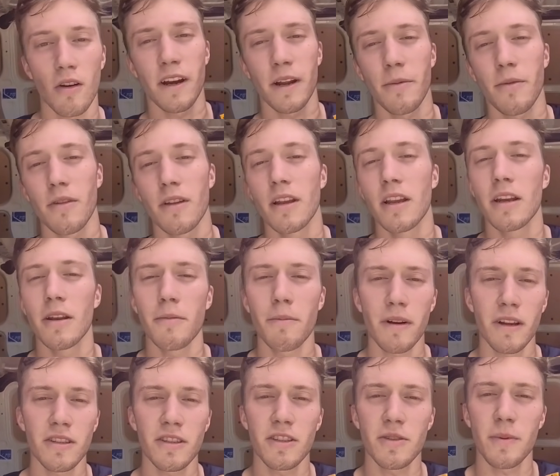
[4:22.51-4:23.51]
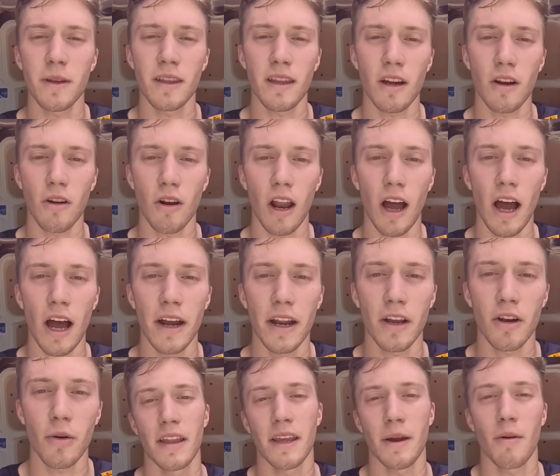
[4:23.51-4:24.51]
faremo delle riprese
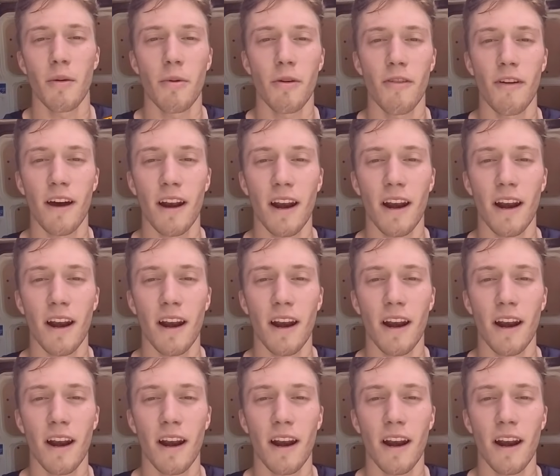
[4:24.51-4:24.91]
spettacolari e andiamo a